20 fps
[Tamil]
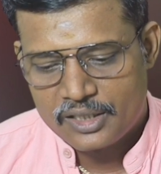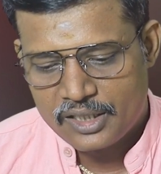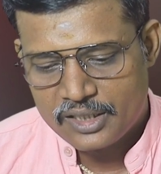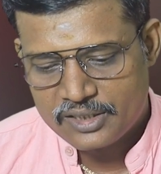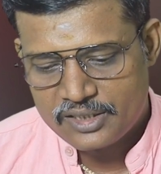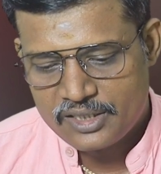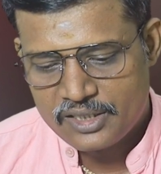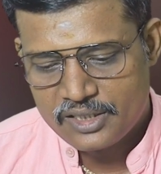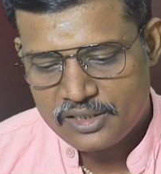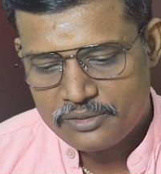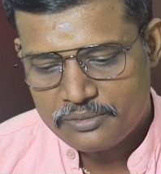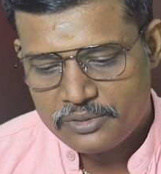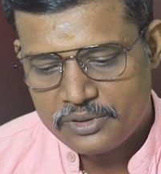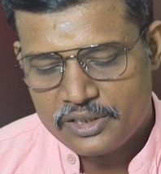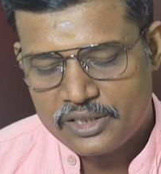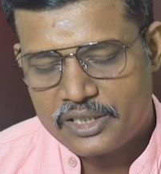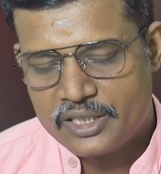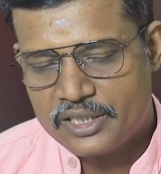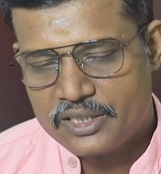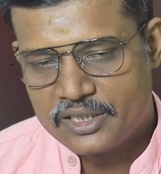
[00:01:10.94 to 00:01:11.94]
ராசி
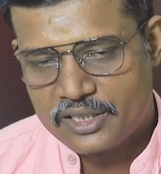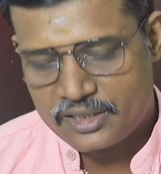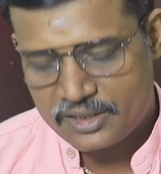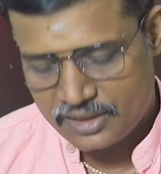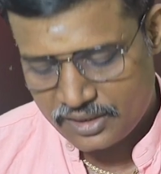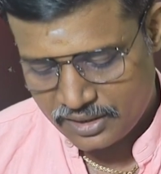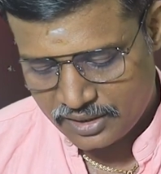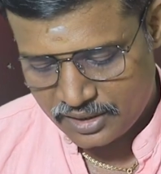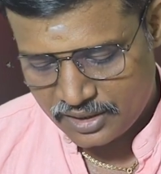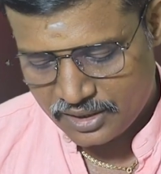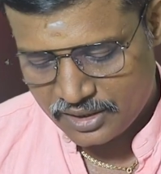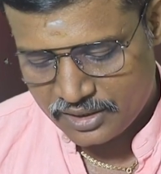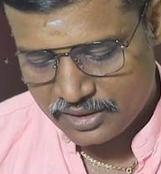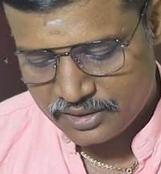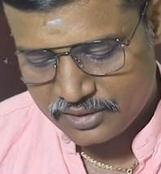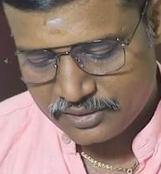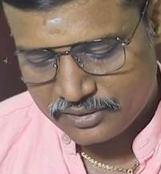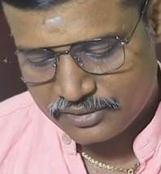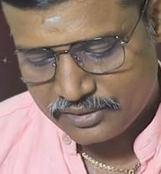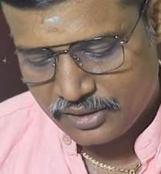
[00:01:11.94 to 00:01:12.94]
அதிபதி கேந்திரத்தில்
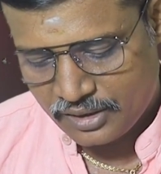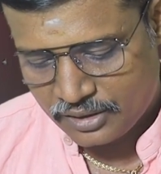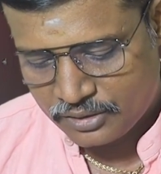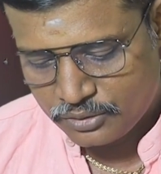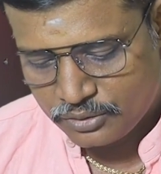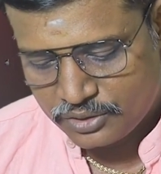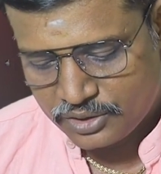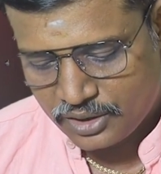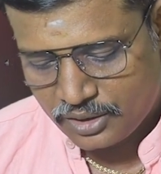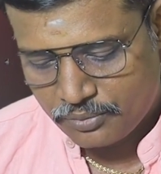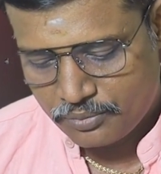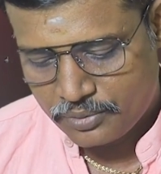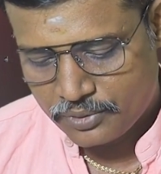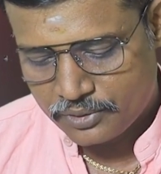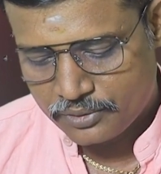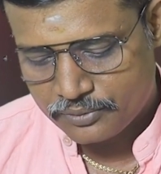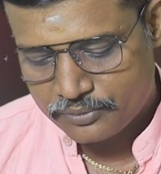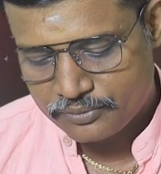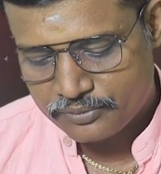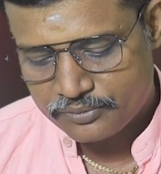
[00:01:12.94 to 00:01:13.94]
இருக்கார் அதுவும்
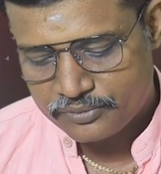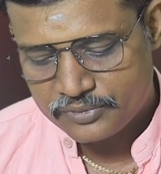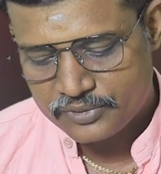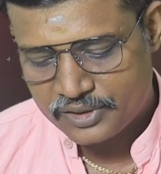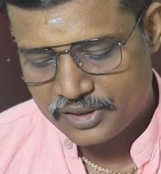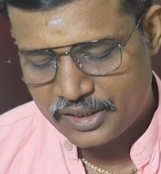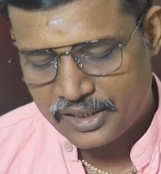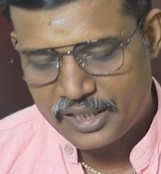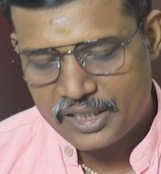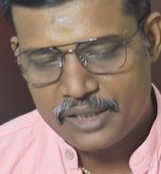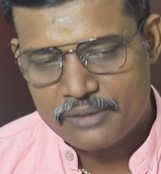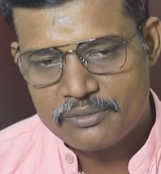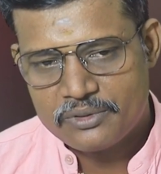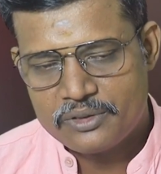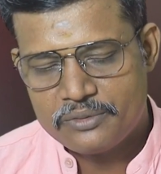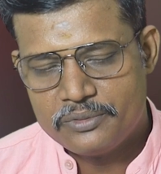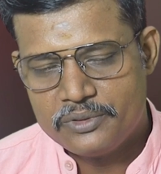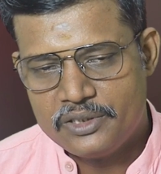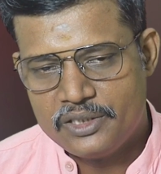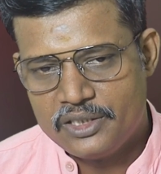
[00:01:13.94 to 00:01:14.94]
சிறப்பு
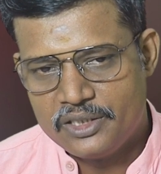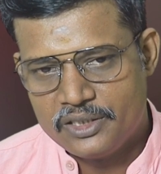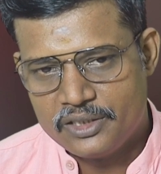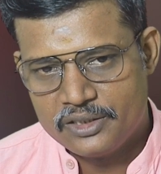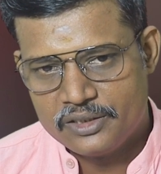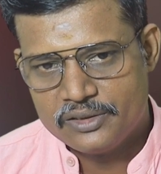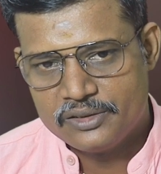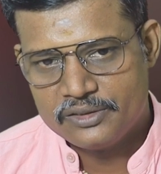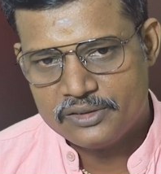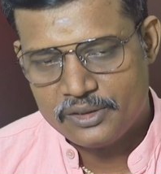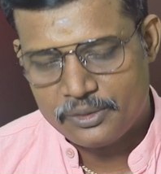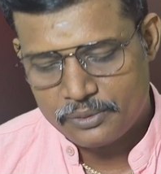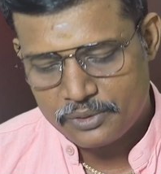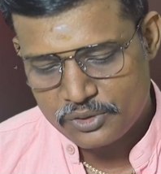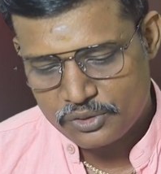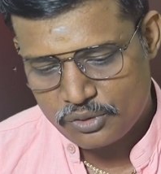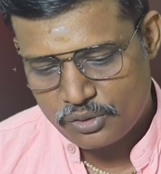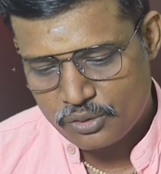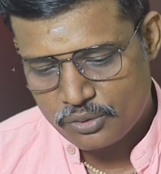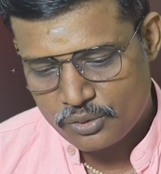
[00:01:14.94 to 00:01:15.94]
ரெண்டாம் அதிபதி
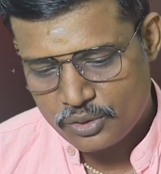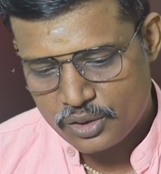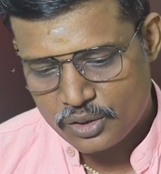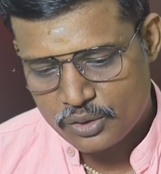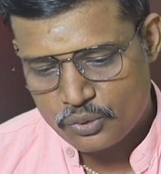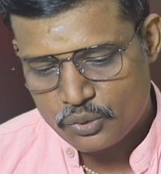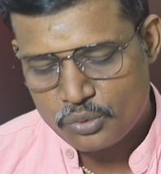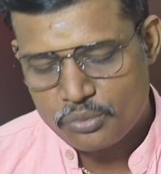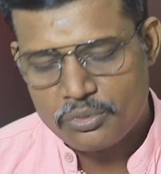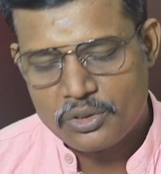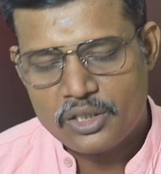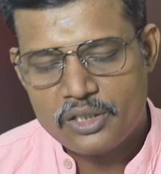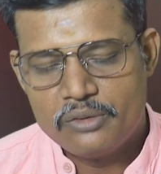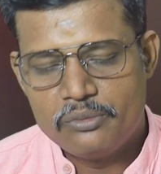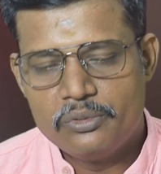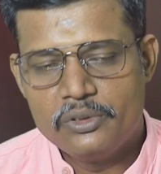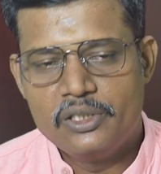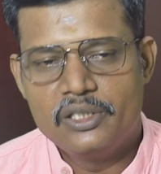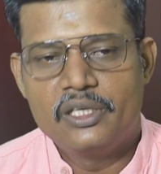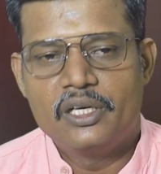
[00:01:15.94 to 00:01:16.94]
அப்படின்னு சொல்லக்கூடிய
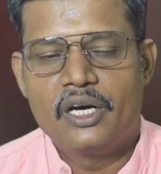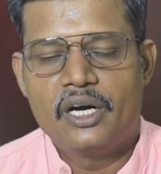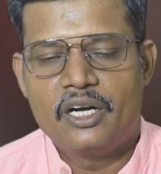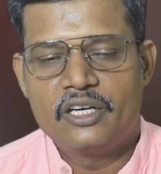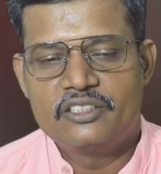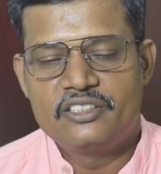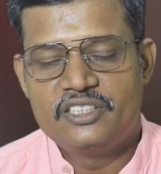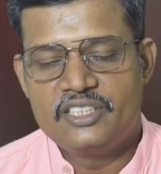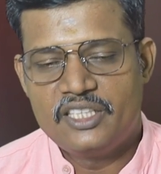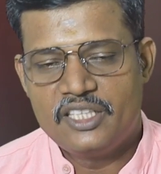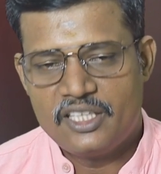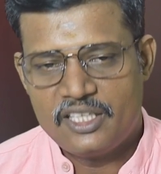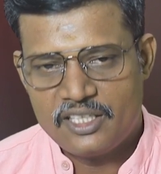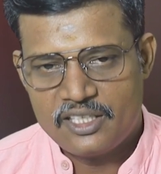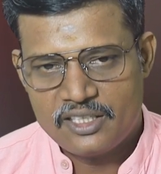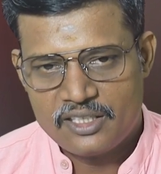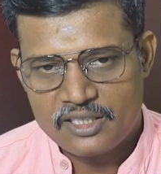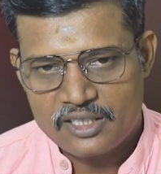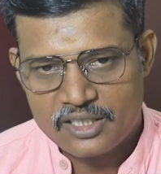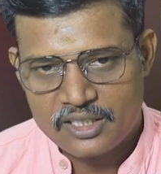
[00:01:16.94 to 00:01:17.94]
குடும்பாதிபதி ஆட்சி
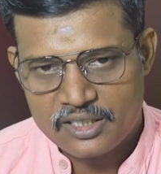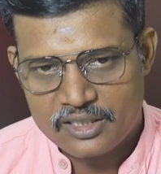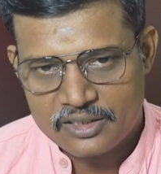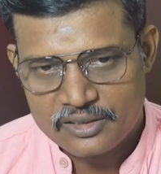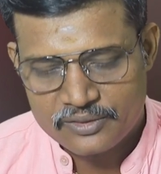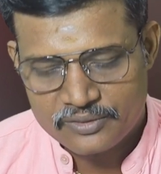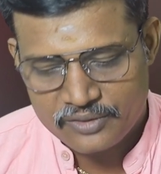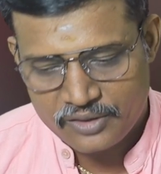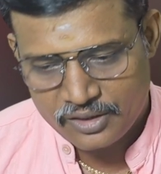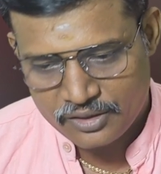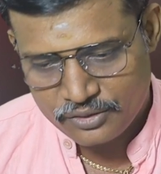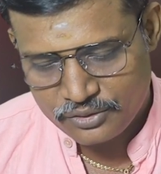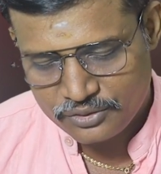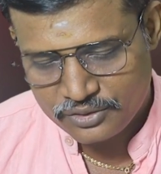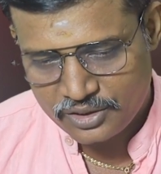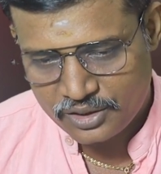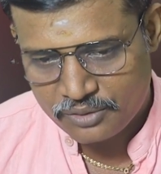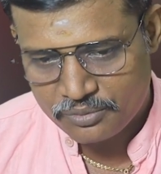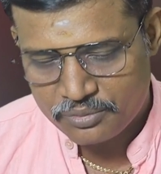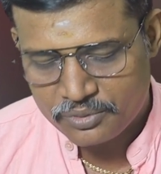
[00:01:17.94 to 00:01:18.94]
நிலையில் இருக்கார்
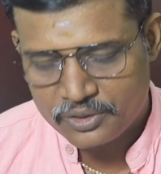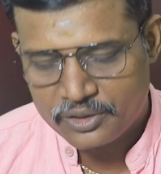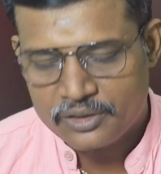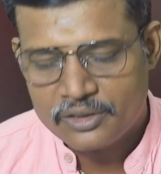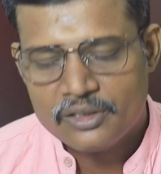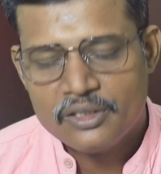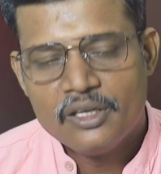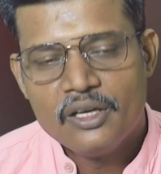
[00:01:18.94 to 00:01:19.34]
அதுவும் சிறப்பு